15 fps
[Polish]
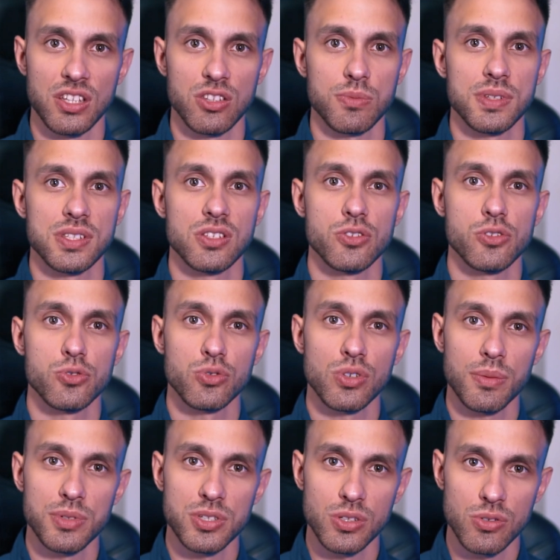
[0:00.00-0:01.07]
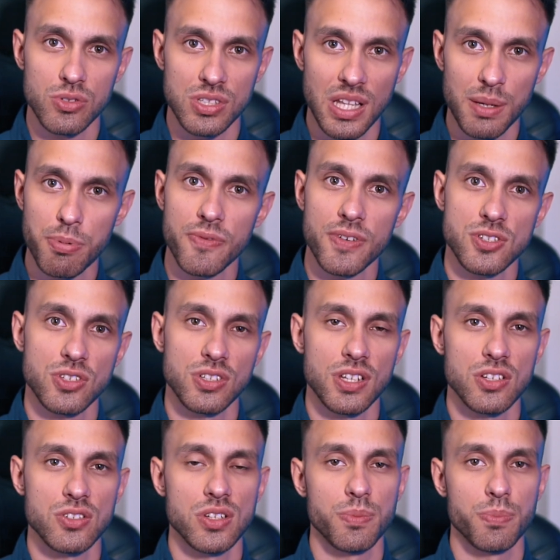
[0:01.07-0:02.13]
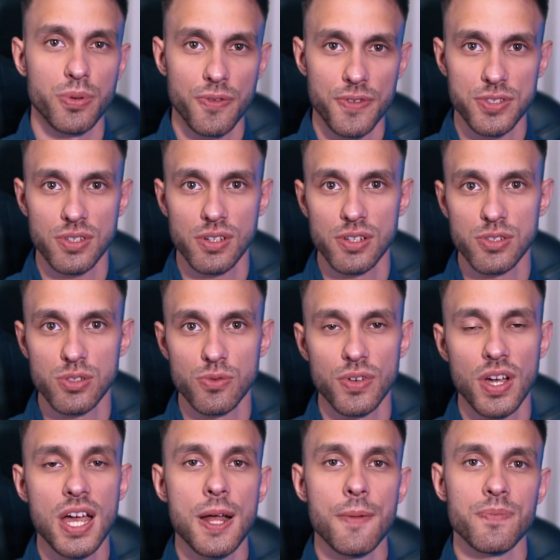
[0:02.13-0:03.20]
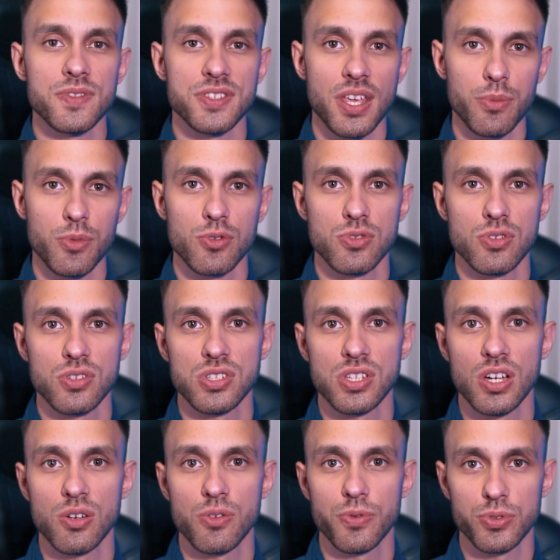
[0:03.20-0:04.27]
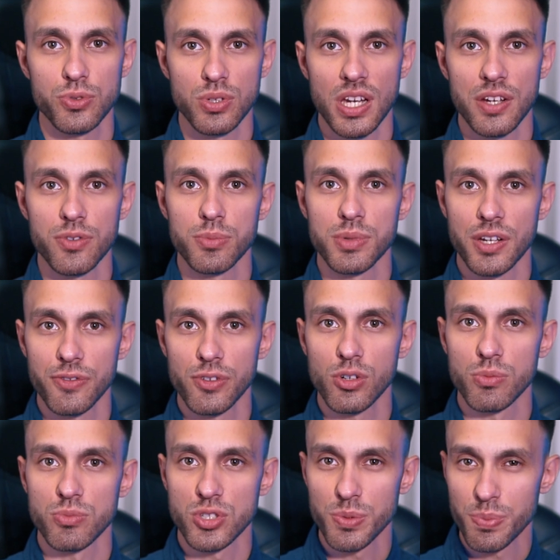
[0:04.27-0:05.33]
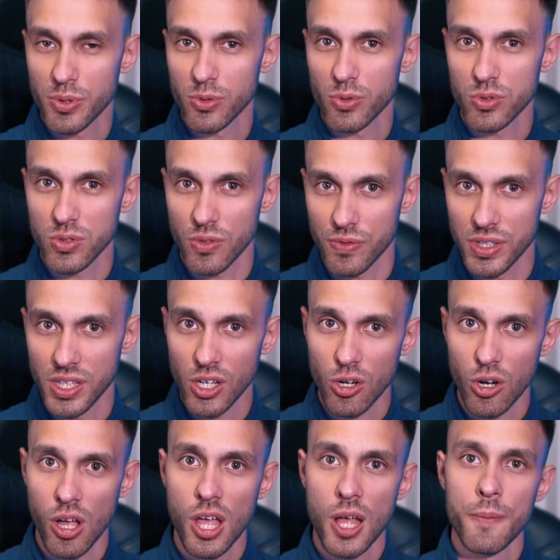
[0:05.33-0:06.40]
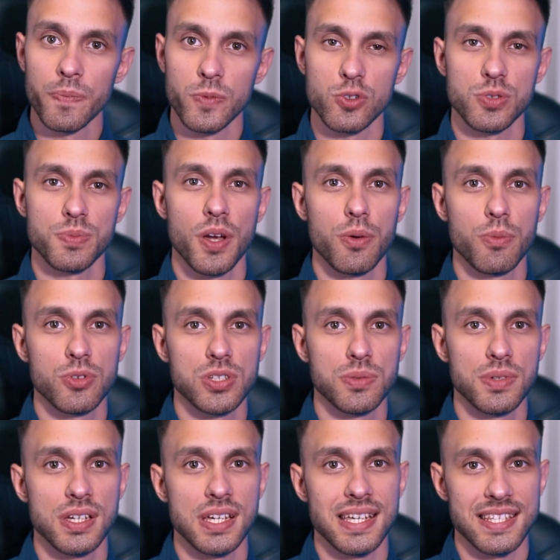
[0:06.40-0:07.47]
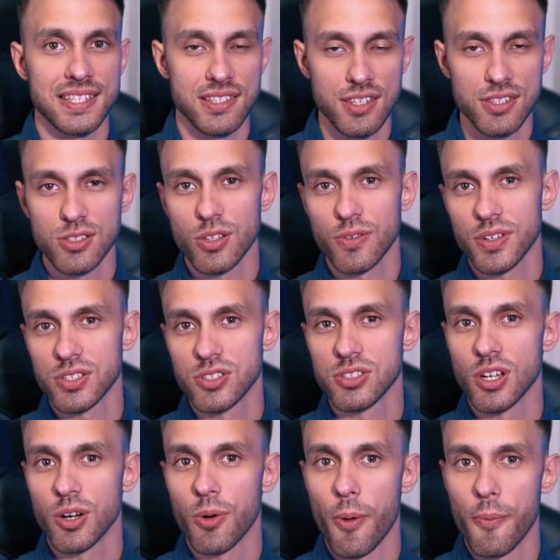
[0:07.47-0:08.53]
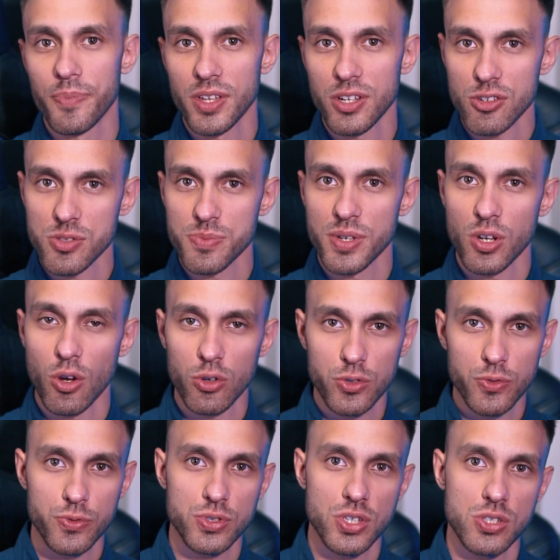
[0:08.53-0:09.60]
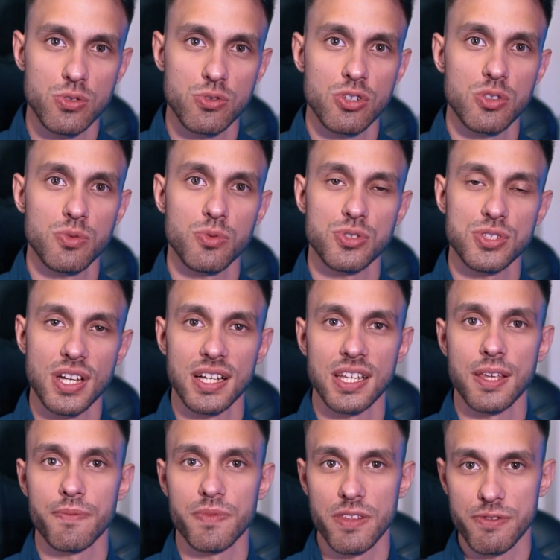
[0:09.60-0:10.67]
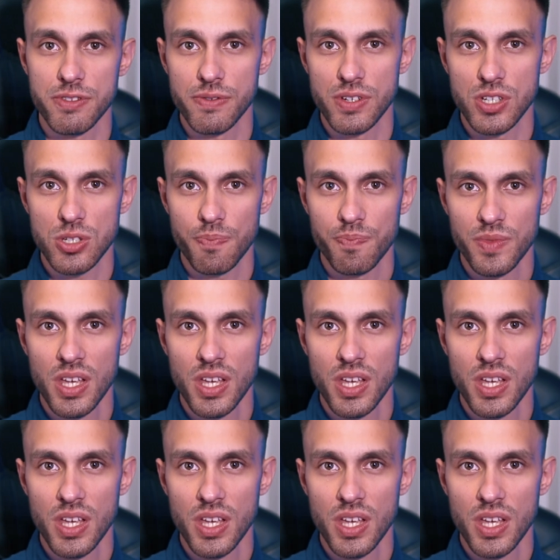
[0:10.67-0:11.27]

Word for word: Natomiast jeśli szukamy czegoś dla poważnych graczy i profesjonalistów zajmujących się fotografią, grafiką czy produkcją wideo, to śmiało możemy zdecydować się na rozmiar od 27 cali wzwyż.